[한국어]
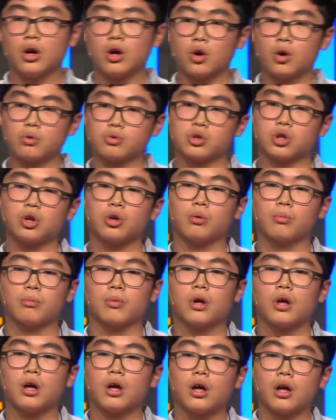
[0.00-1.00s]
그런 것처럼
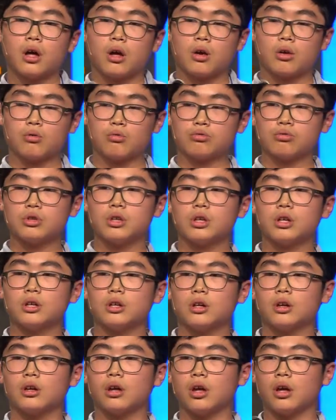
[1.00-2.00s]

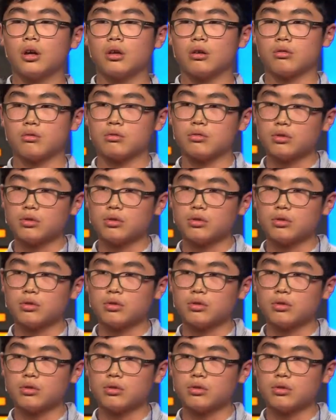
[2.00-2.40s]
우리 애